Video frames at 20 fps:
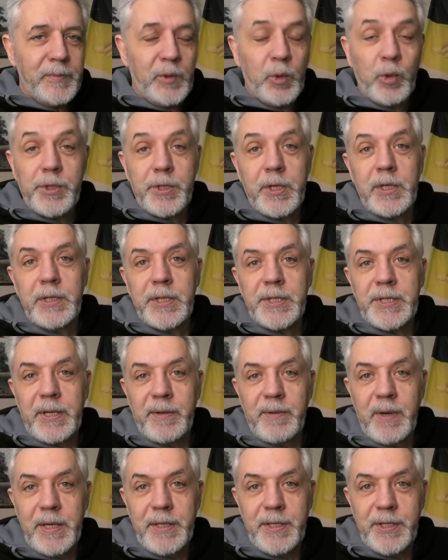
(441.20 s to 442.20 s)
то есть
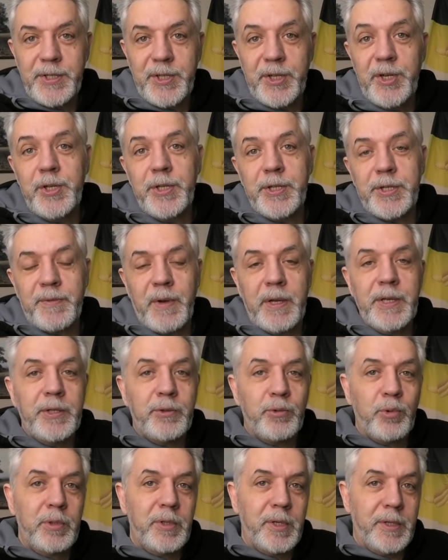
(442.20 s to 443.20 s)
голосование среди
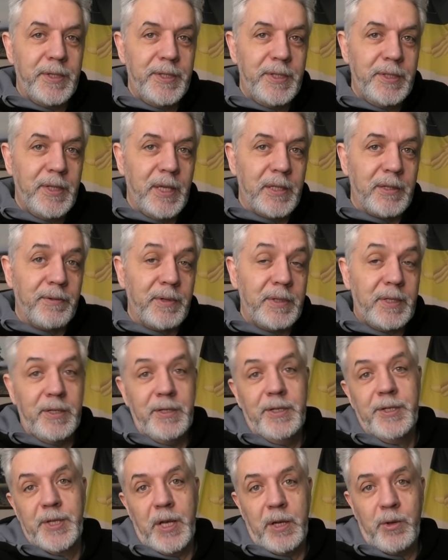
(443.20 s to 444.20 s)
своих только кандидатов. Это
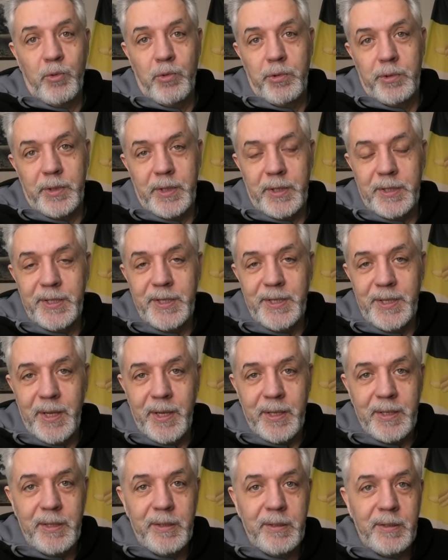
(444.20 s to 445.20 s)
незаконное
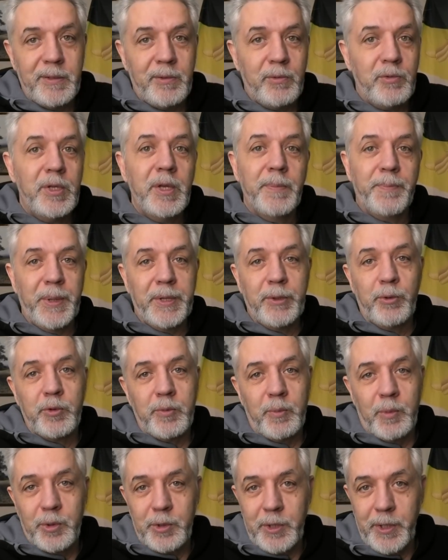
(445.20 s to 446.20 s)
деяние, оно не
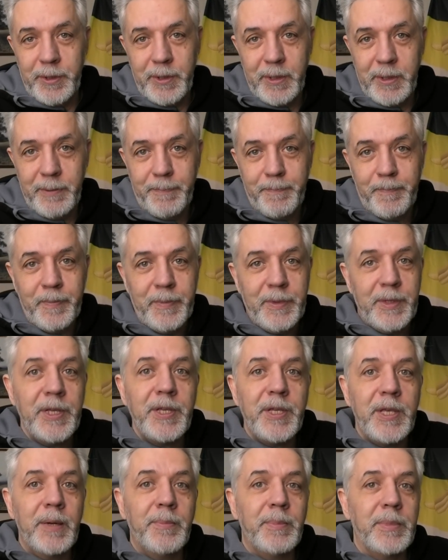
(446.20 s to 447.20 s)
предусмотрено
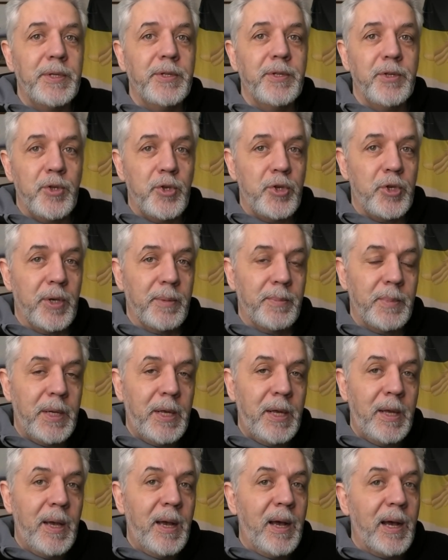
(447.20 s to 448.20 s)
никем и ничем,
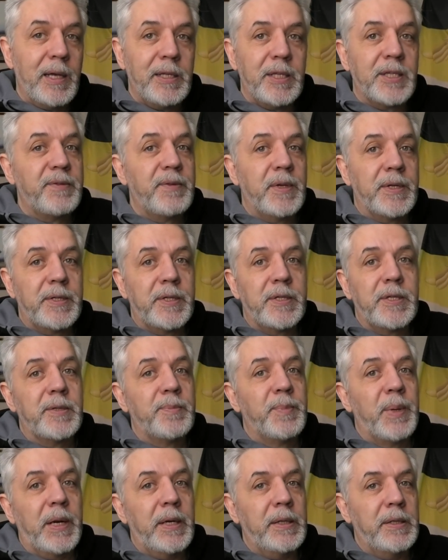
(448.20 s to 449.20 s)
а это связано с
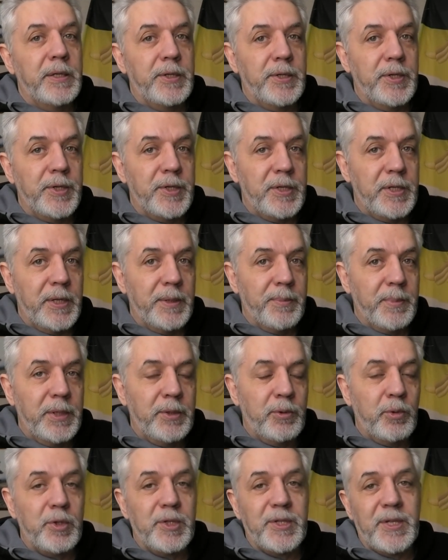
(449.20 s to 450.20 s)
избирательной системой,
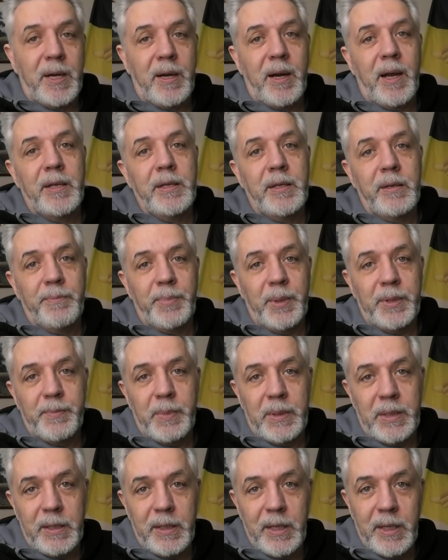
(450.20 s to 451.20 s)
то есть заранее
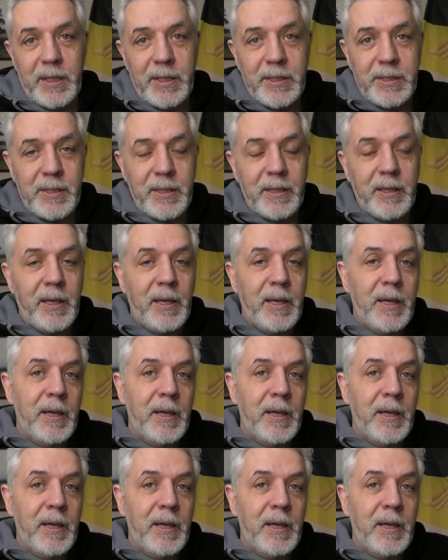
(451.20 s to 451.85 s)
предполагается